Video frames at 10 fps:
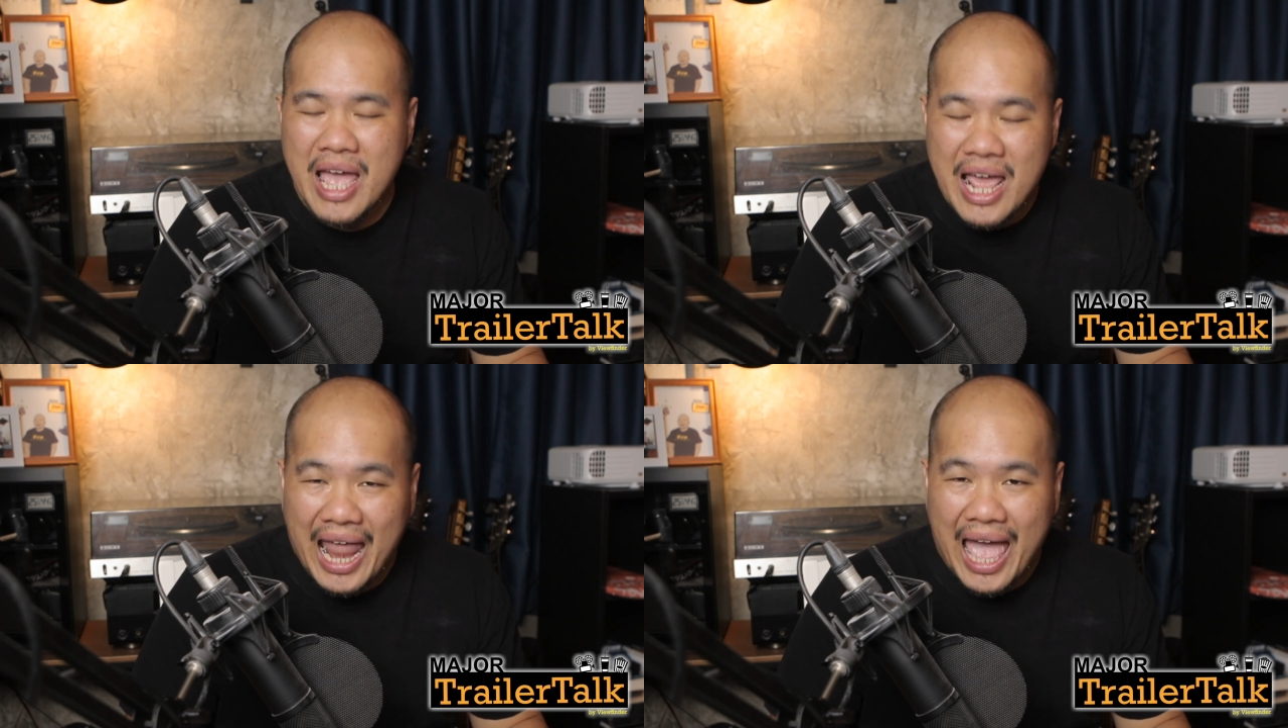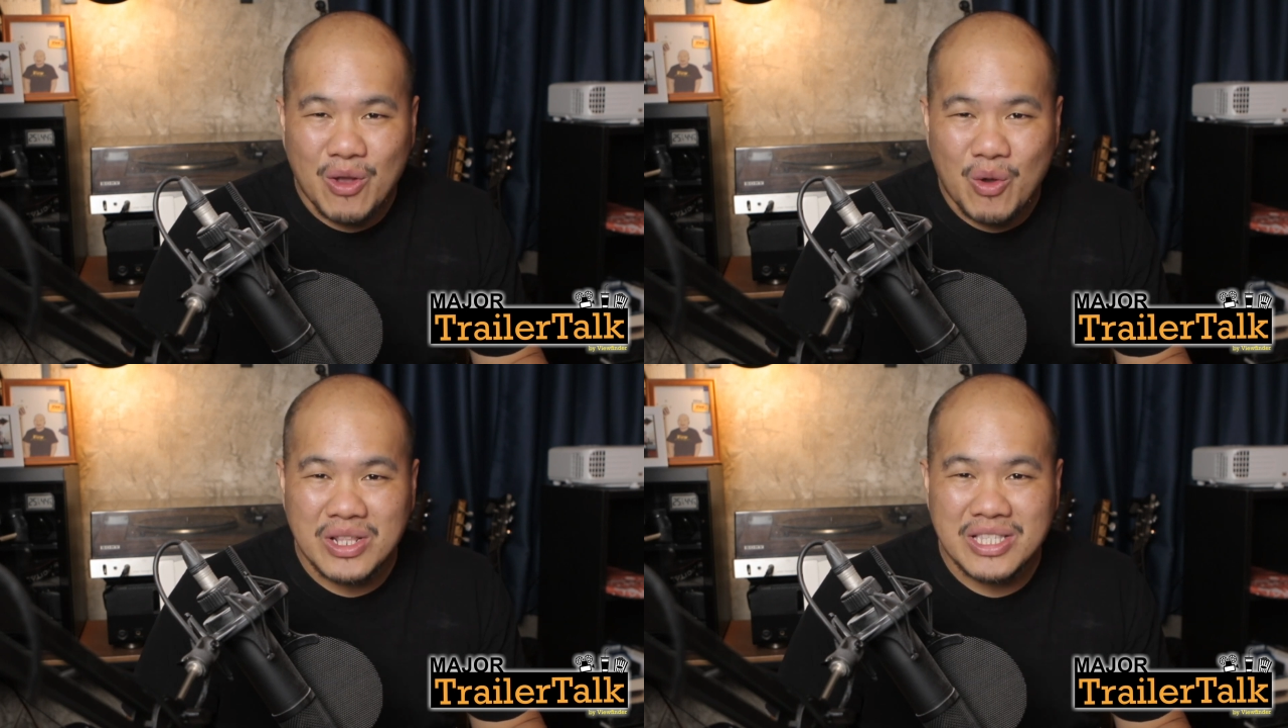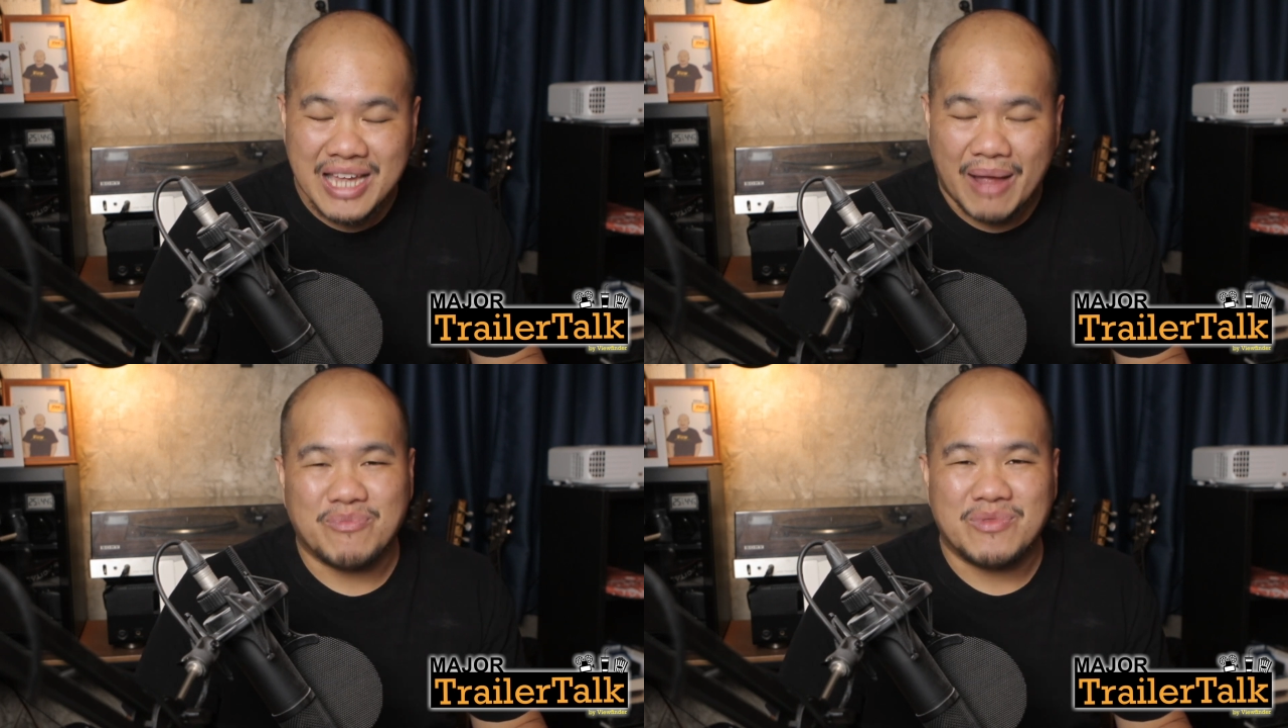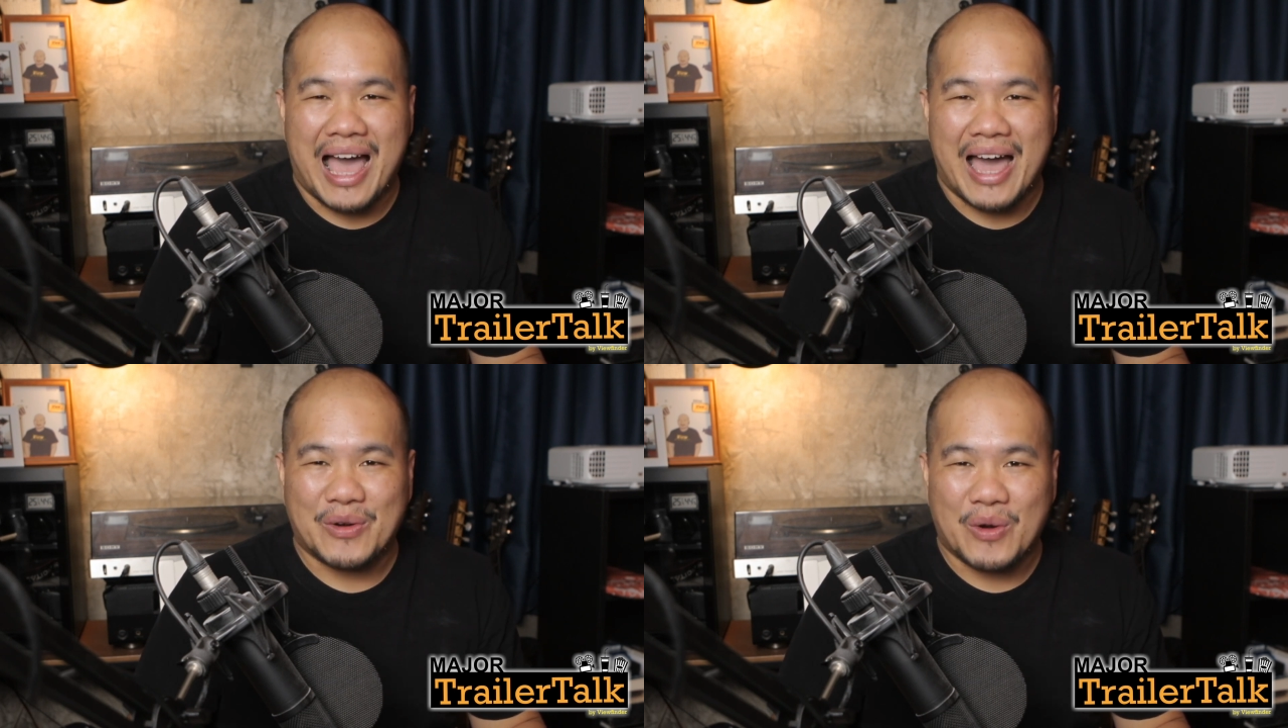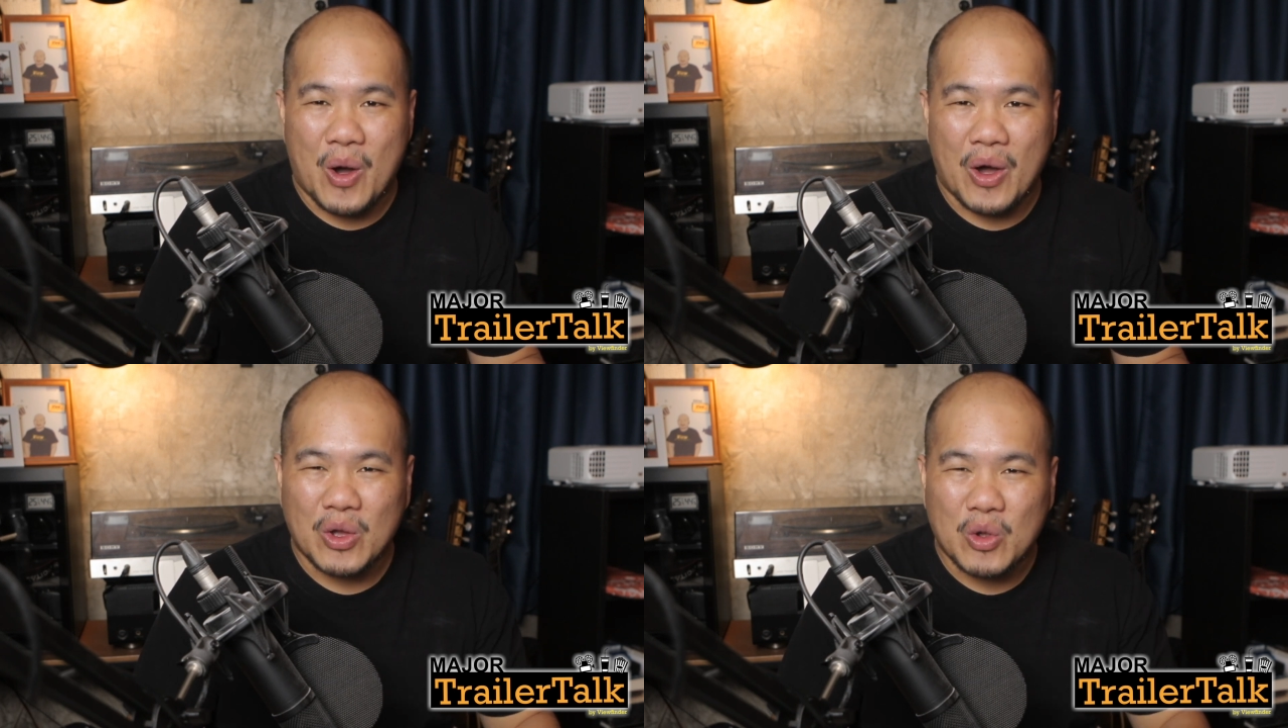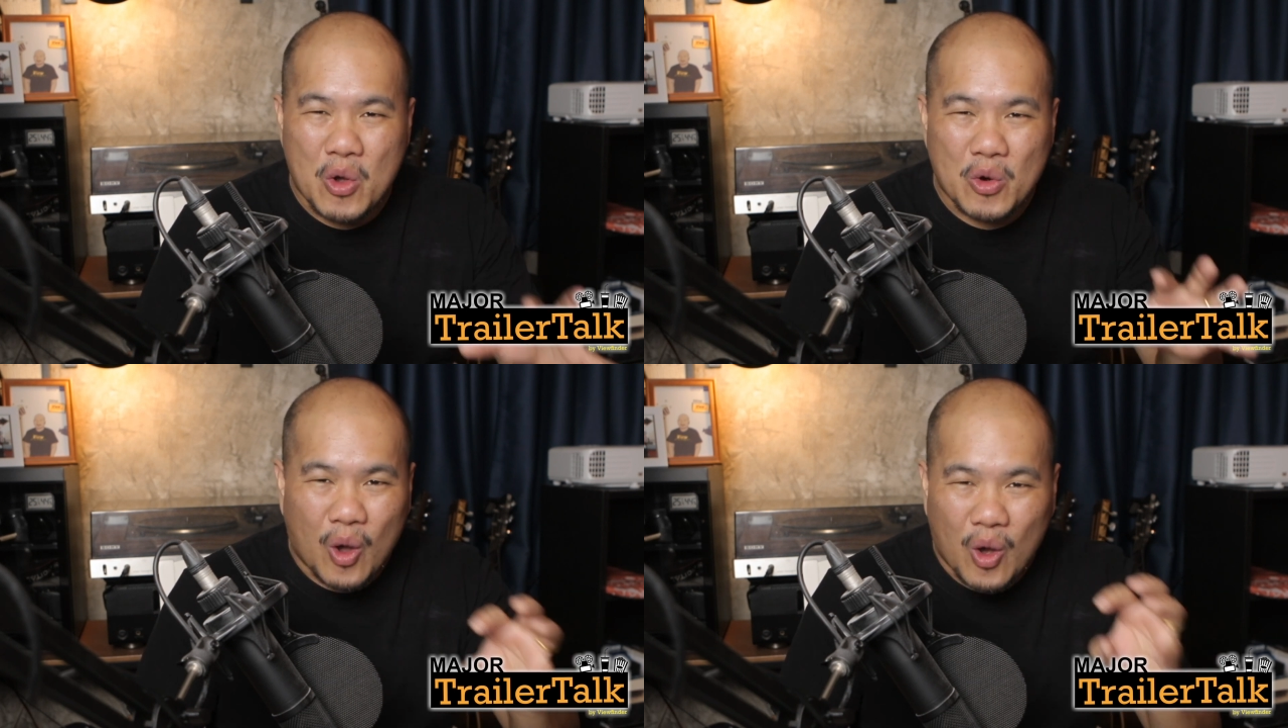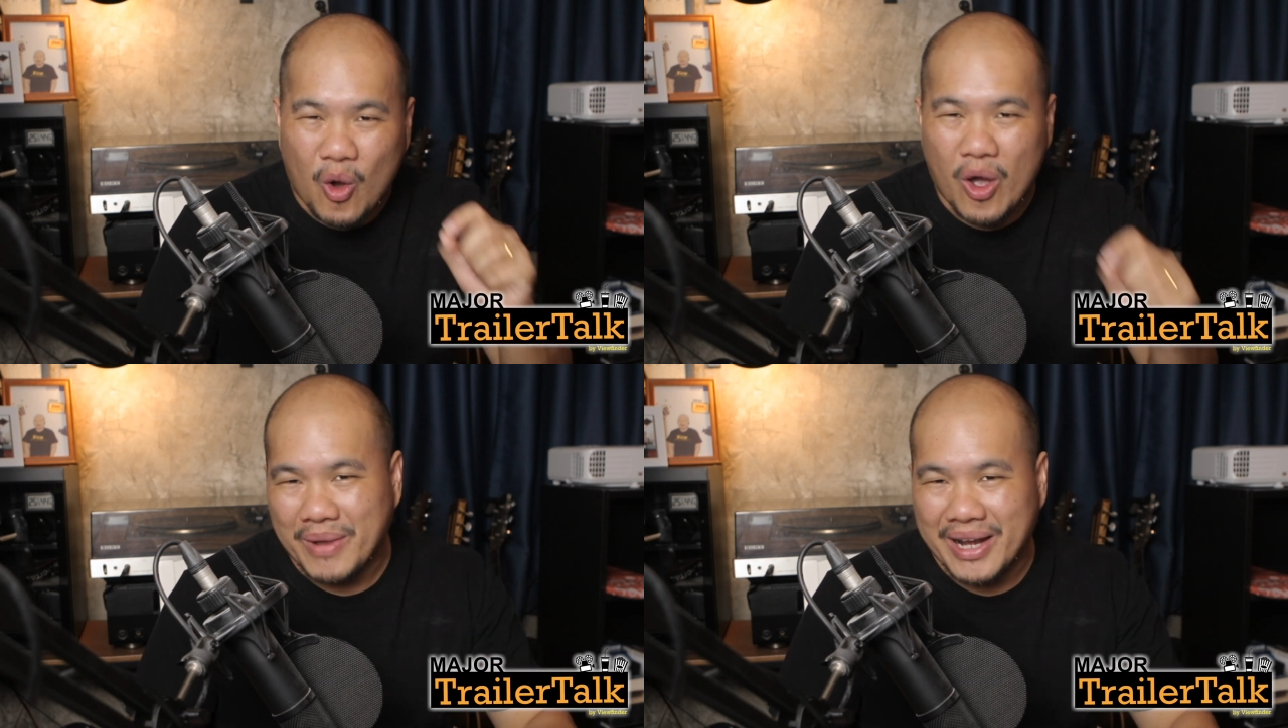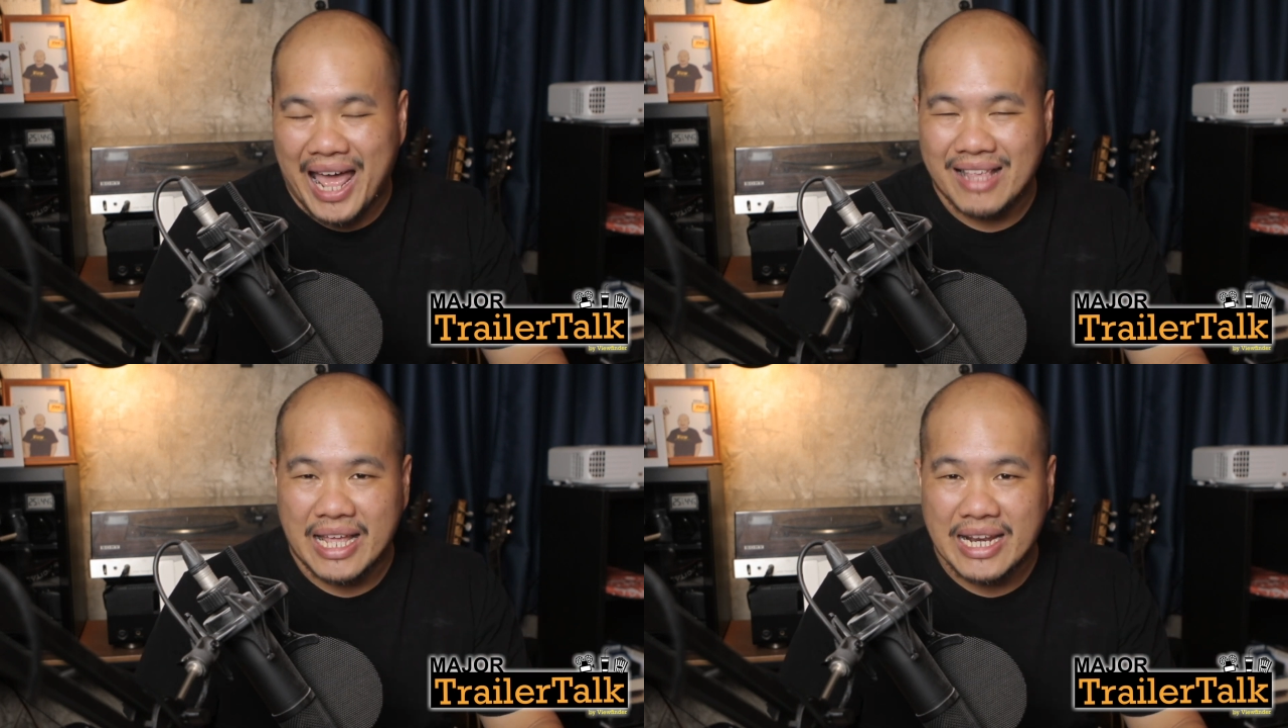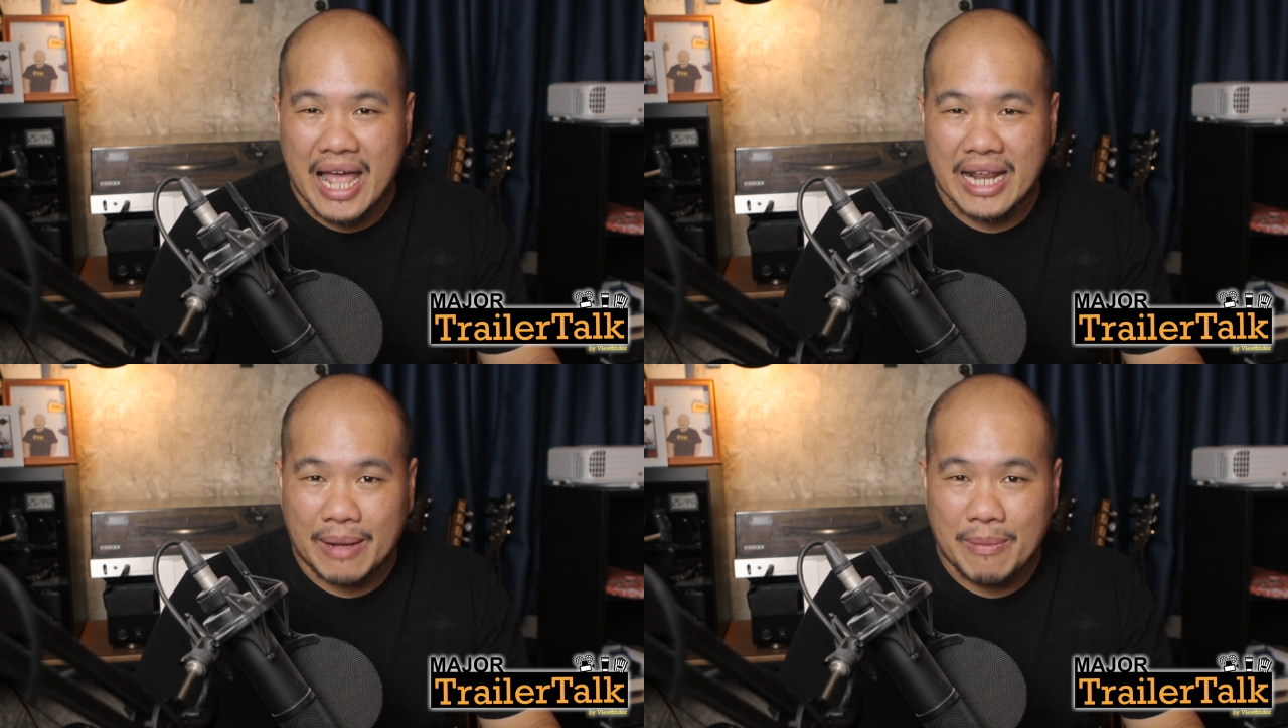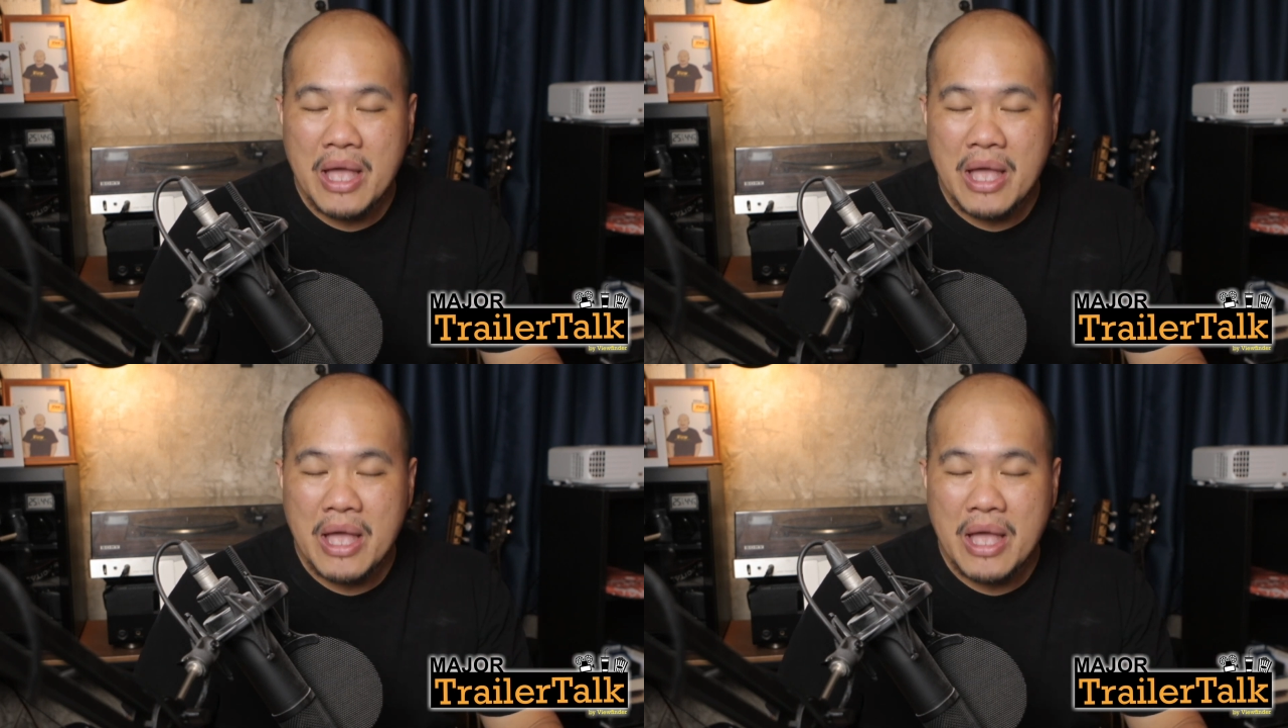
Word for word: หลายคนจับตารอแล้วก็รอคอยมานานแสนนานครับ